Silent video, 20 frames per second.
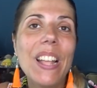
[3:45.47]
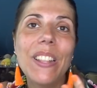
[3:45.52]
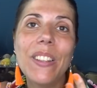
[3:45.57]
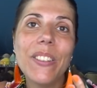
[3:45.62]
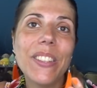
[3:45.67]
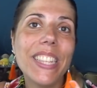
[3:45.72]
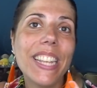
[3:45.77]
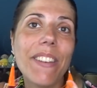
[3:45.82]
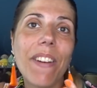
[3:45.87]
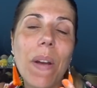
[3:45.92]

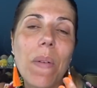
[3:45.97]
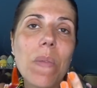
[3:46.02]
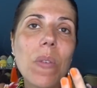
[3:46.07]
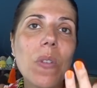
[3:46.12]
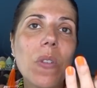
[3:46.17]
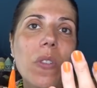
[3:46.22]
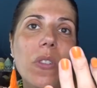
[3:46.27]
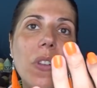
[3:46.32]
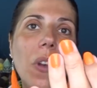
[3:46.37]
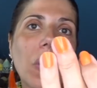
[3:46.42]
Non c'est
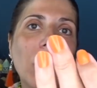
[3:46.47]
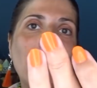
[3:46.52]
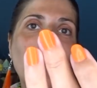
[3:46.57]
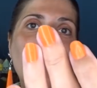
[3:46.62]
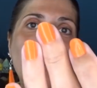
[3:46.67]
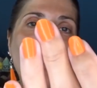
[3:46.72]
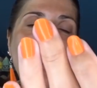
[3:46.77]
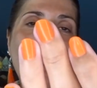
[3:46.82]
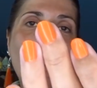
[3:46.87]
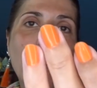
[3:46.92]
vraiment le genre de
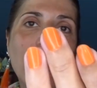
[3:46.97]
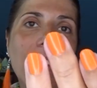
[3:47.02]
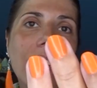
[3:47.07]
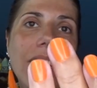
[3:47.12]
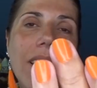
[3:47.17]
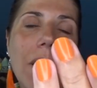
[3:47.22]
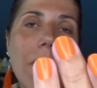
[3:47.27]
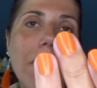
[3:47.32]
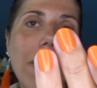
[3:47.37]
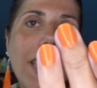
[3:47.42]
couleur que
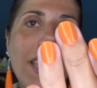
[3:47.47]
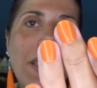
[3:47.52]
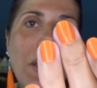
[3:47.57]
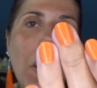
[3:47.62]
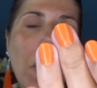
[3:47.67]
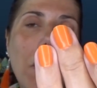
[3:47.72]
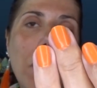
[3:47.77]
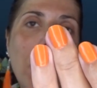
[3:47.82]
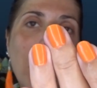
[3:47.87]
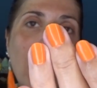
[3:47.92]
j'aime
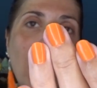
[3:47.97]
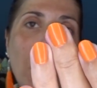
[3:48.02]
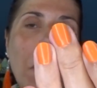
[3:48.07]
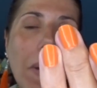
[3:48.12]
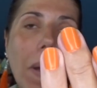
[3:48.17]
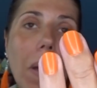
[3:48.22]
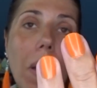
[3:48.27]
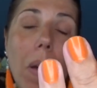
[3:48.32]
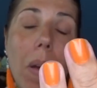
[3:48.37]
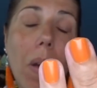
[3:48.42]
énormément
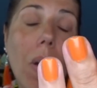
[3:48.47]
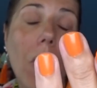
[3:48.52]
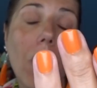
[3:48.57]
euh,